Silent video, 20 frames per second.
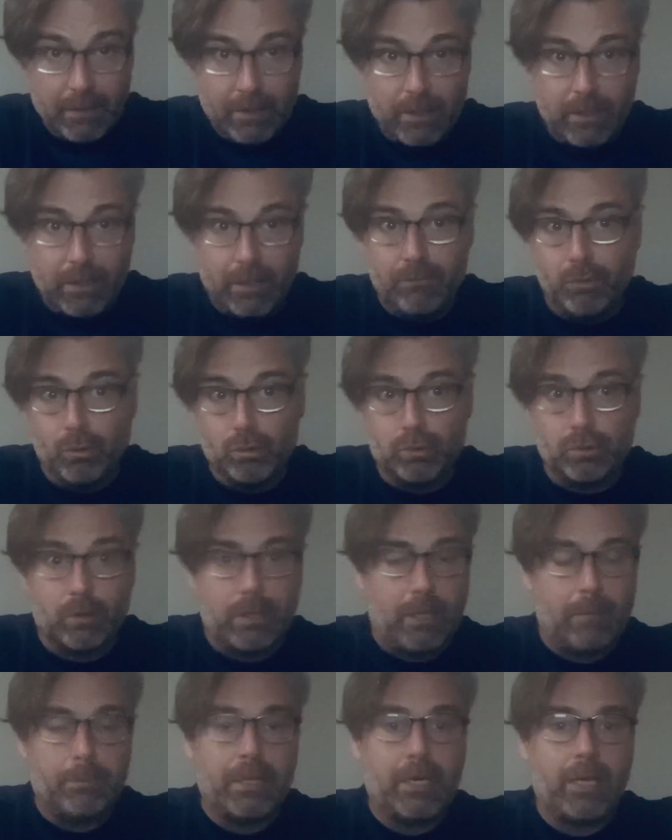il voto
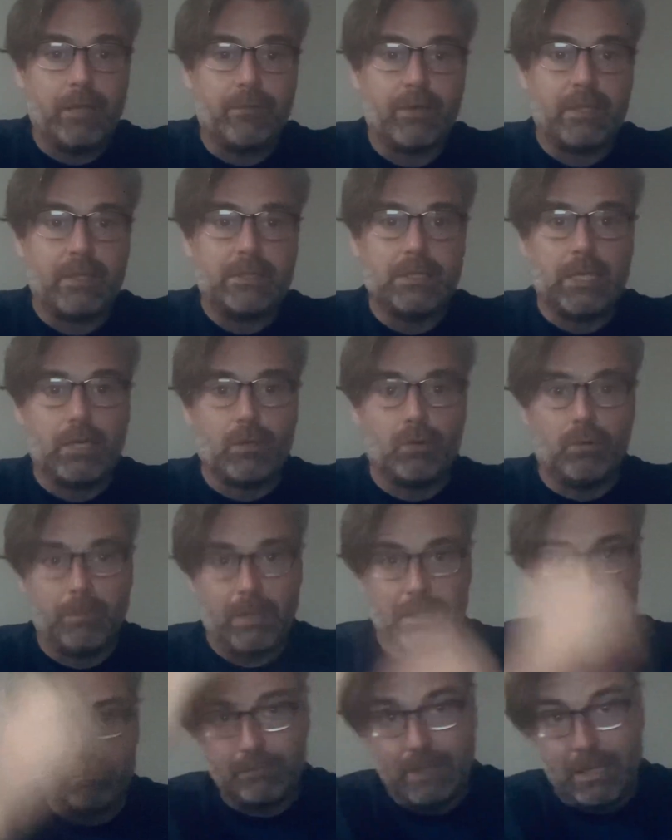cambierà. Infatti la
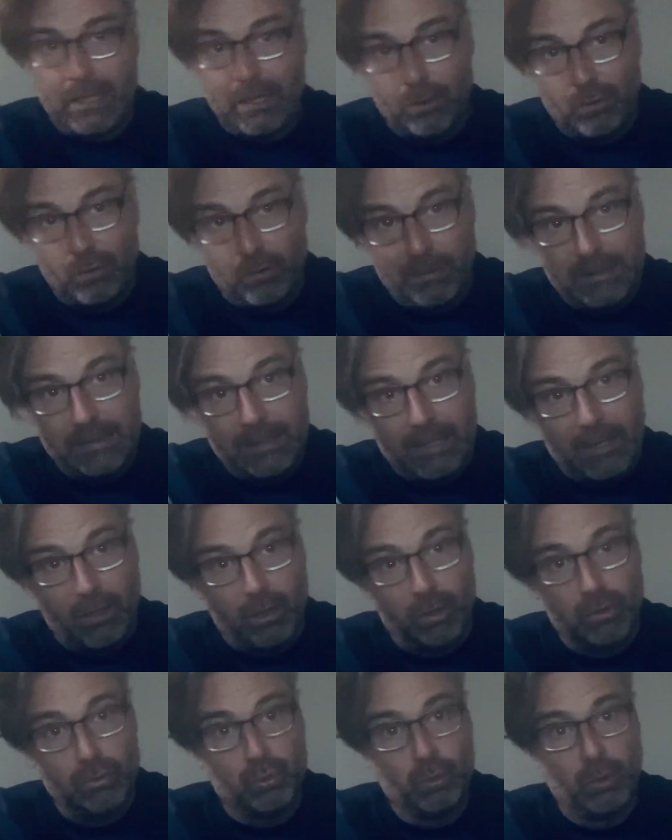Roma, alla Roma
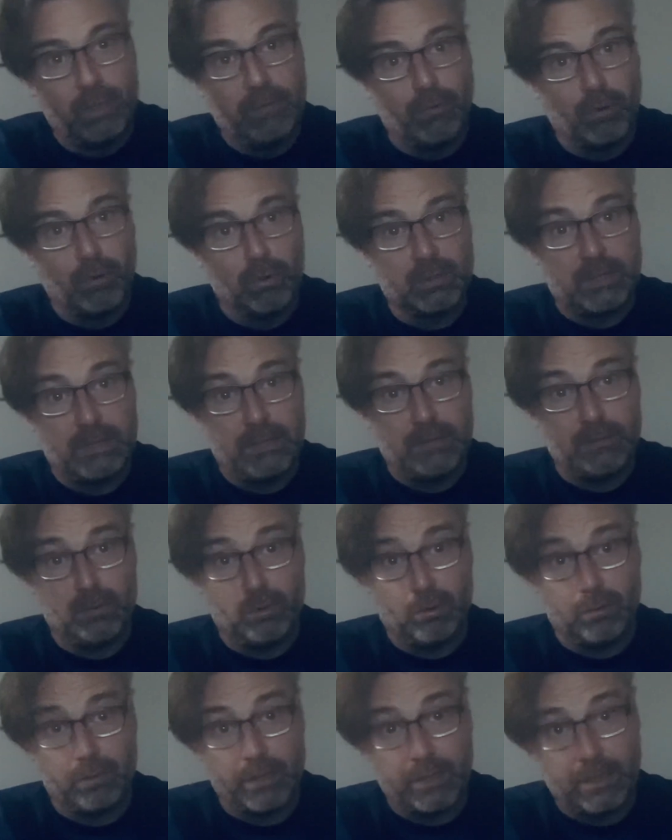darò due voti,
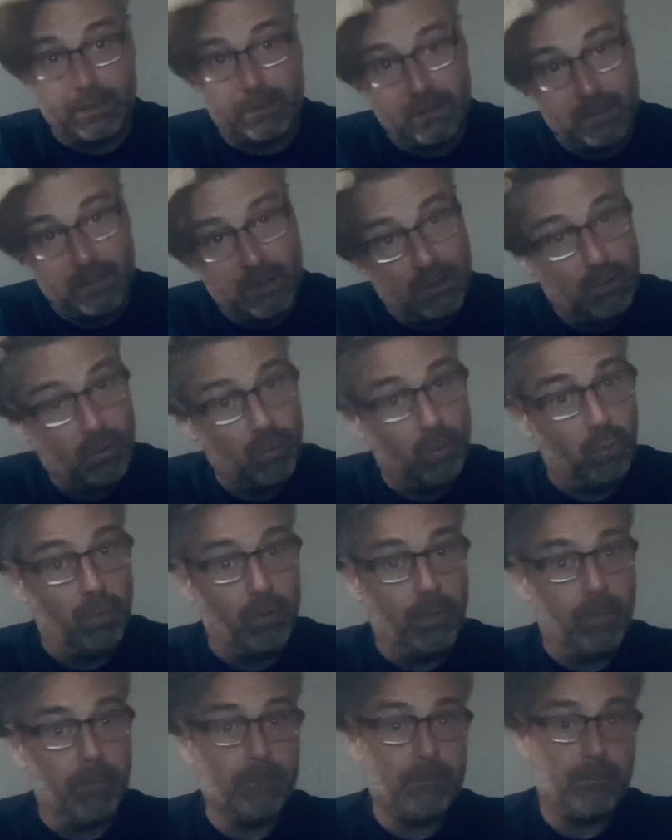non
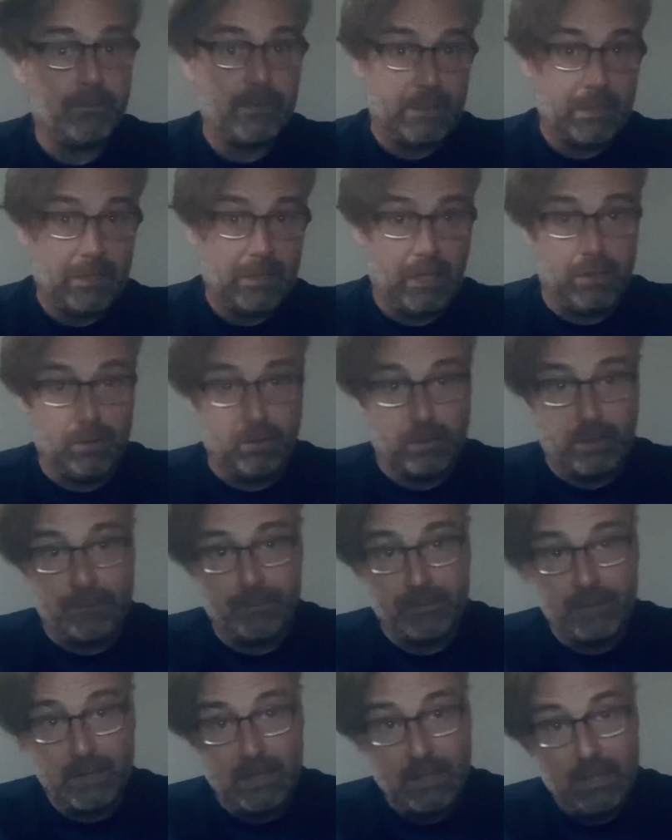uno. Allora,
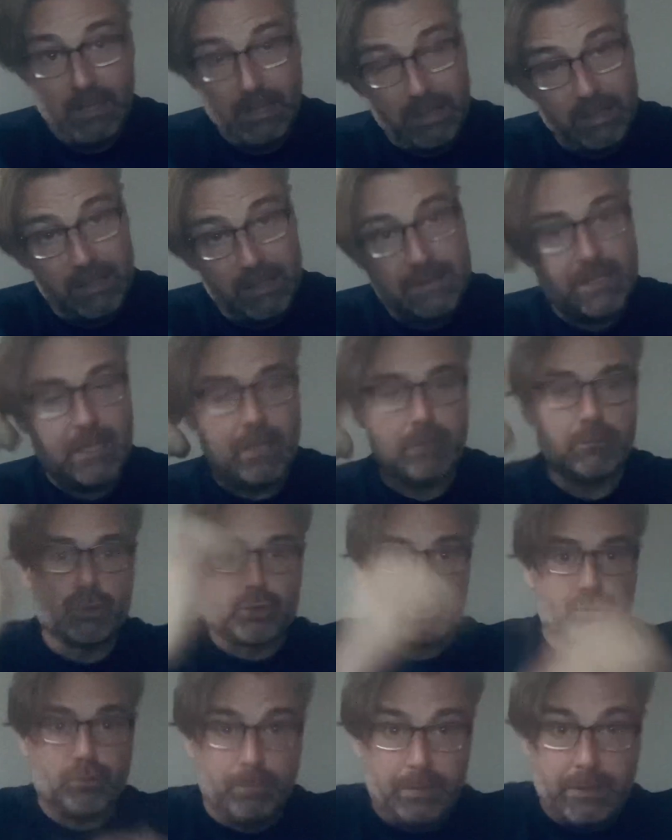iniziamo
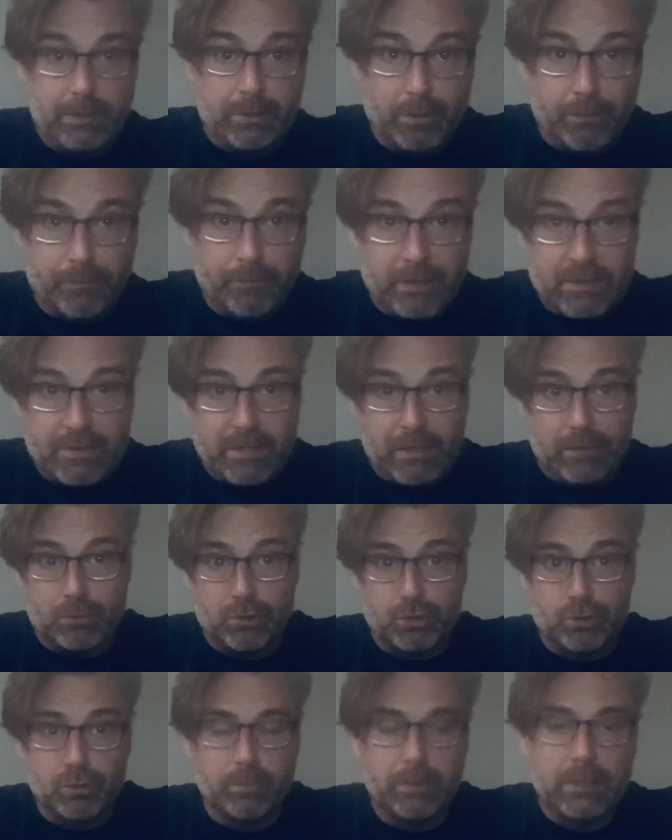subito, iniziamo
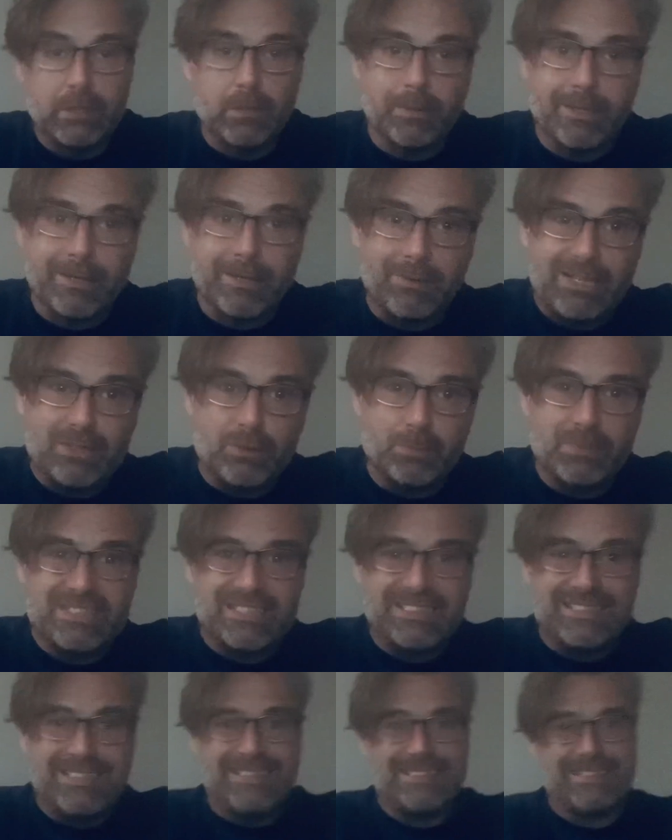subito e qua come
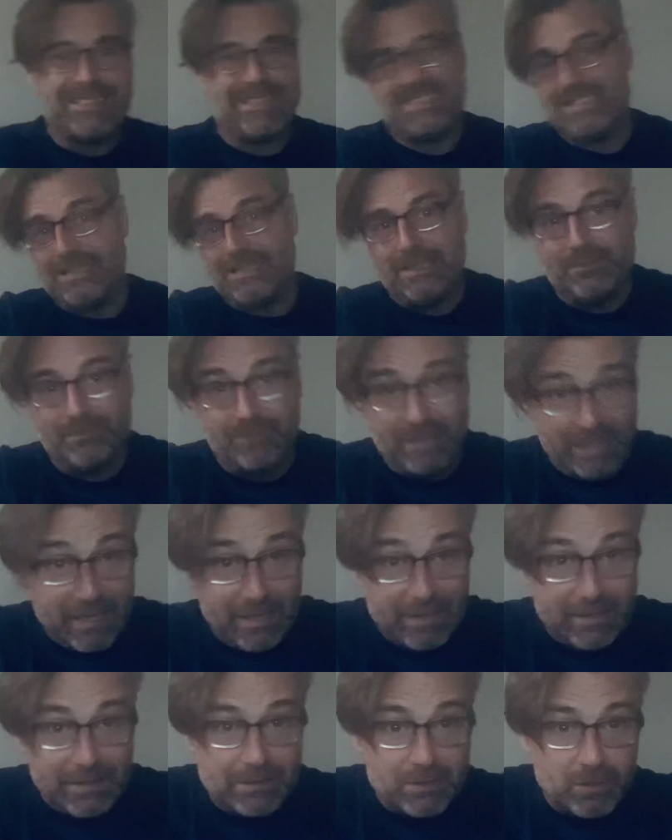si dice in
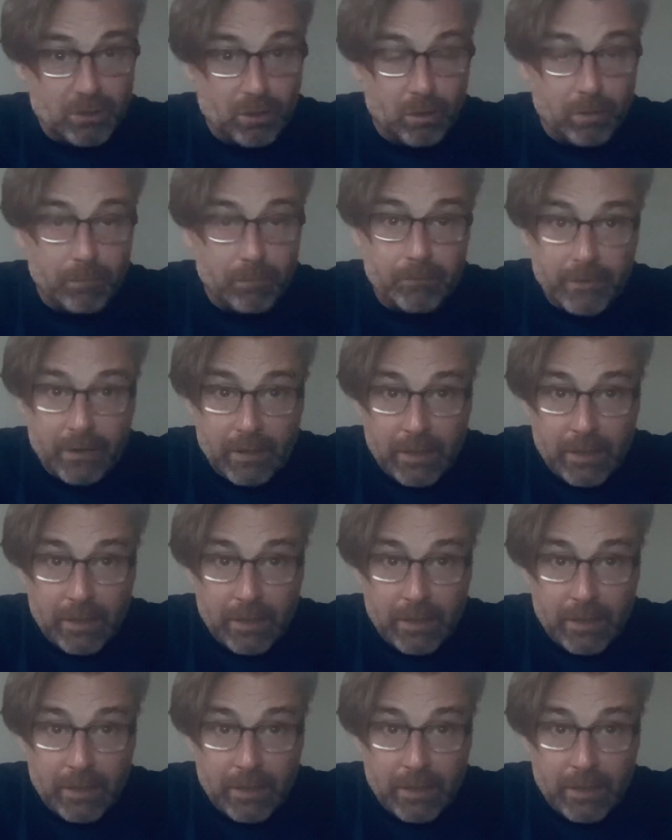Veneto